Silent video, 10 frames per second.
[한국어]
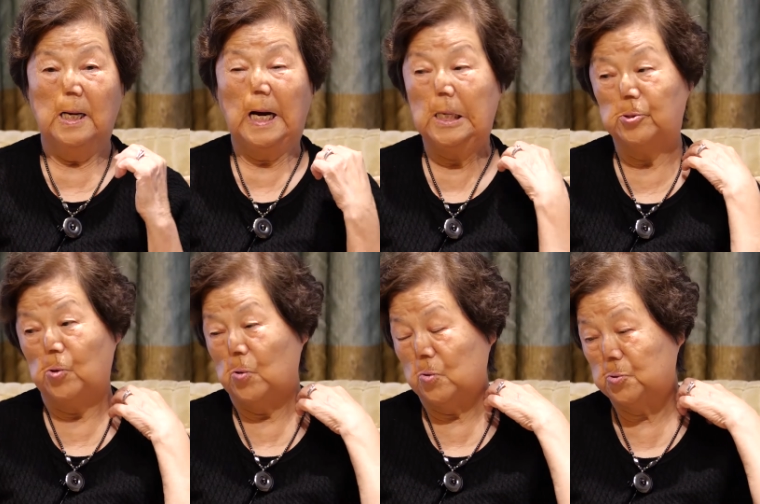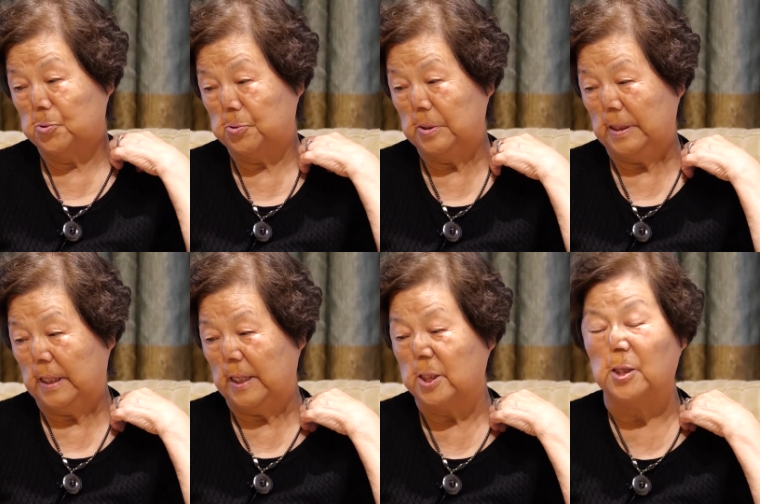
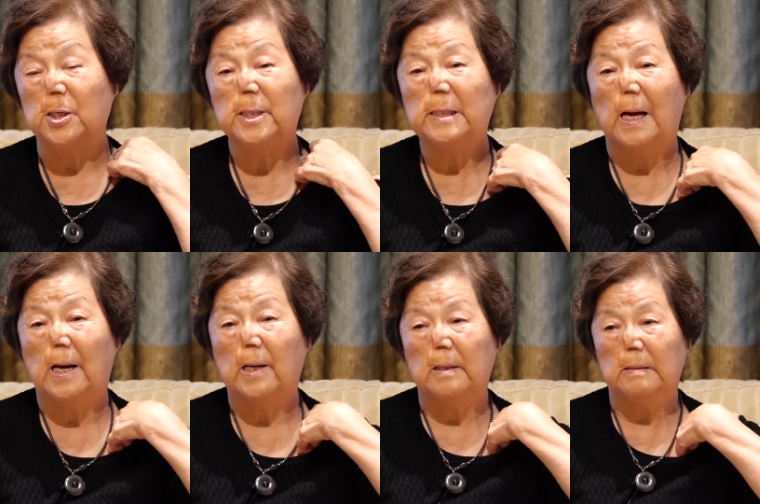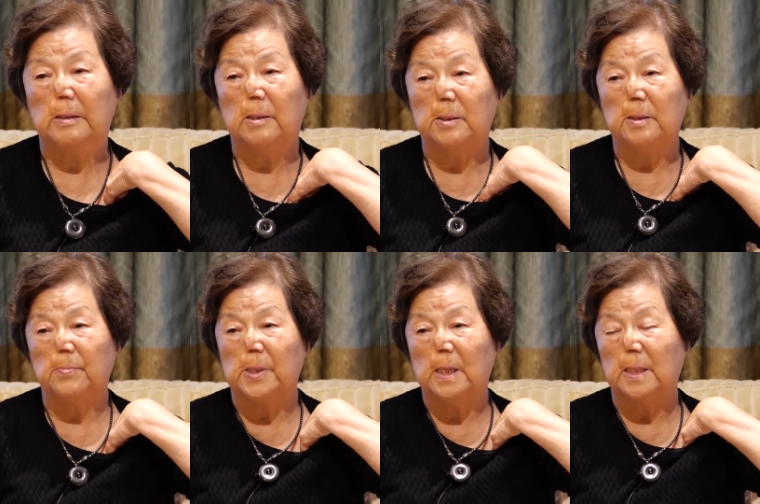가족이 거의 다 에,
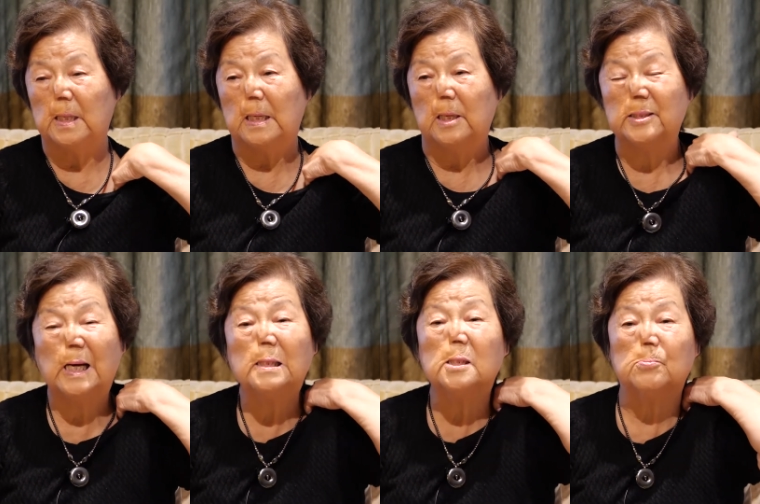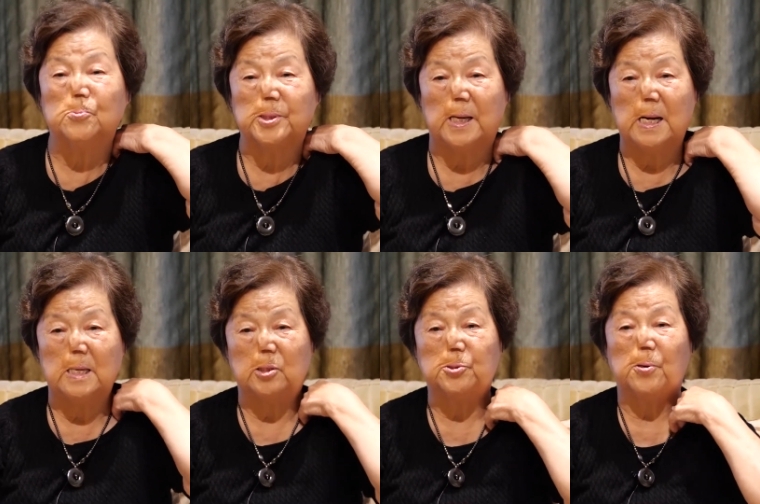뭐라 그럴까 장질부사를
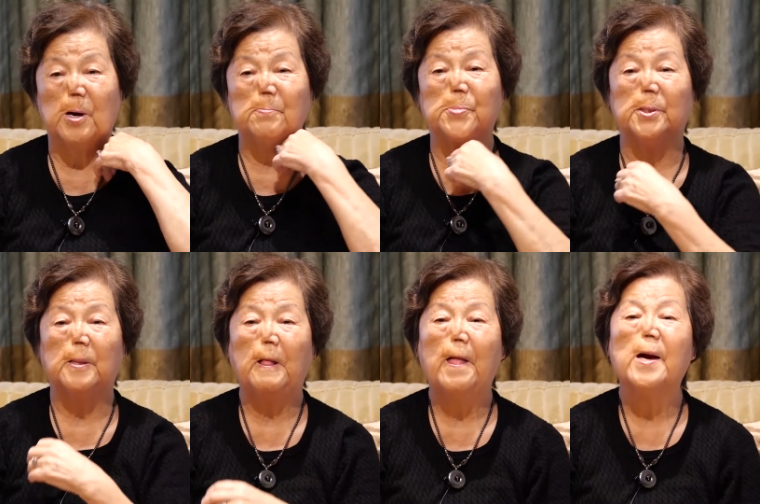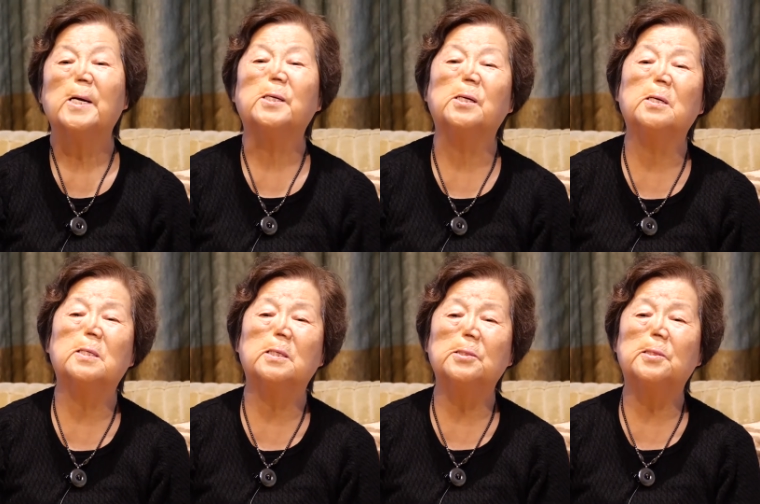알았어요 한 번. 어.
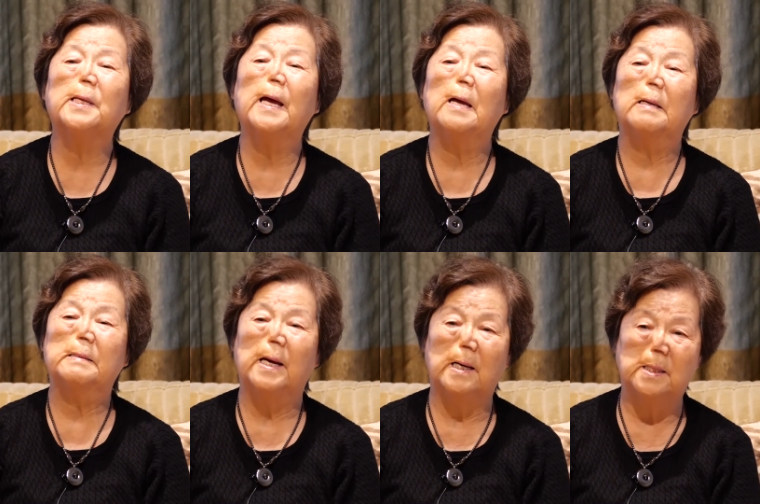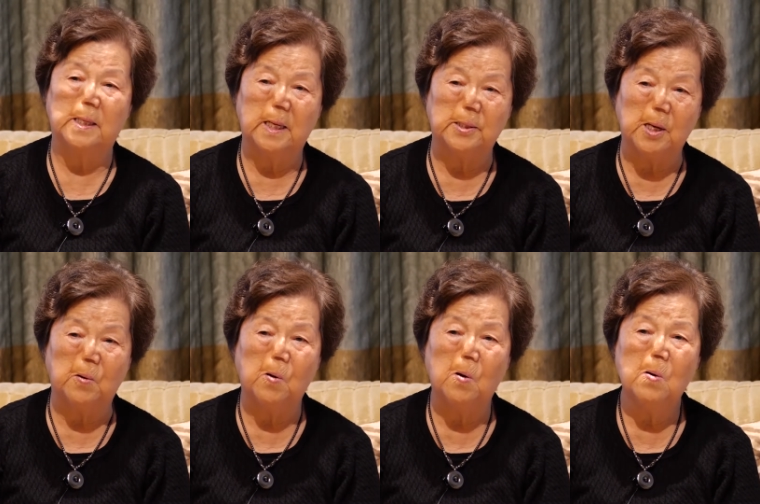그 끝에 내가 이렇게
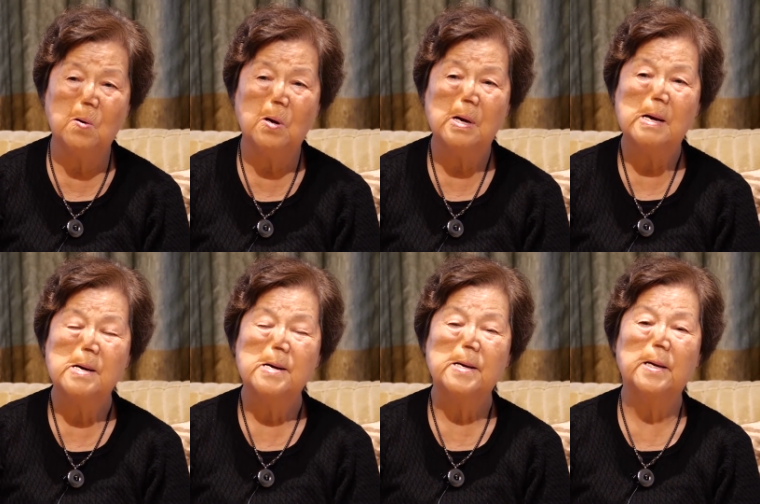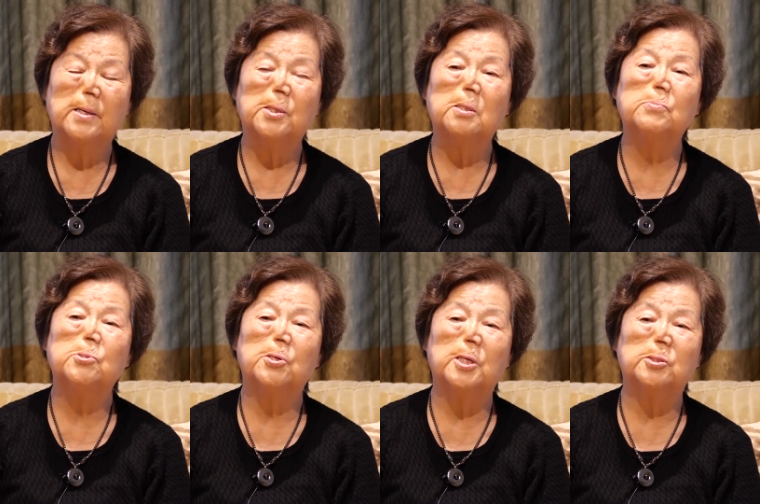되고 예,
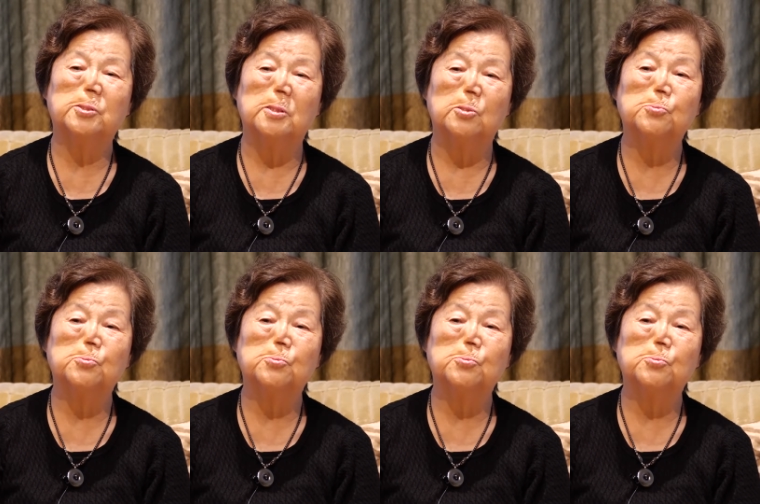그러므로 해서